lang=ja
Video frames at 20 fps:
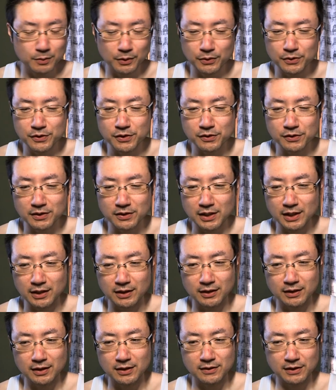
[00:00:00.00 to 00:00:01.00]
も40歳
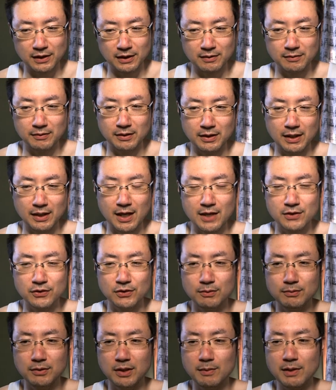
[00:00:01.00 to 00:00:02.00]
なんですけどで
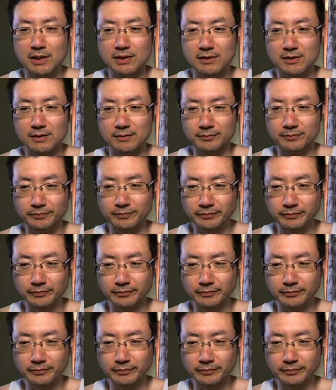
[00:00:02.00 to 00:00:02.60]
遊んでます